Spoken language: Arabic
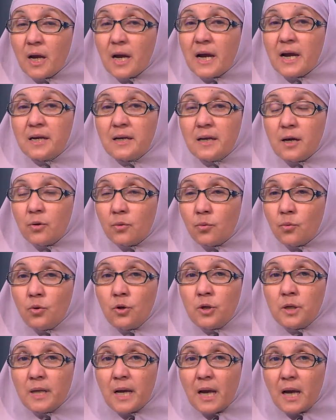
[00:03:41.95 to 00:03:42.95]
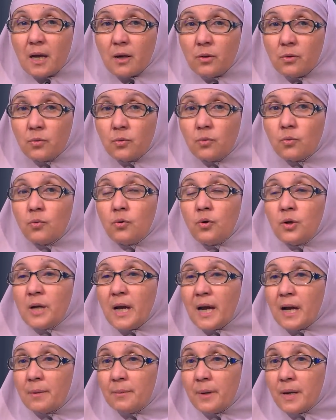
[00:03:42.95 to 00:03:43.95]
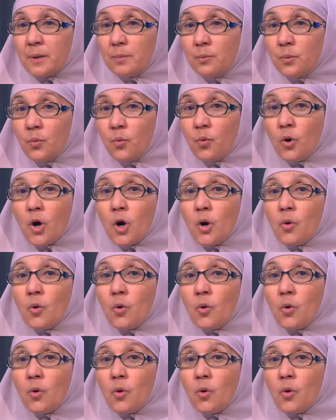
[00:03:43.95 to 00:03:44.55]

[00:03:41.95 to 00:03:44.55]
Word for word: هيلاقي كل اهله وكل حبايبه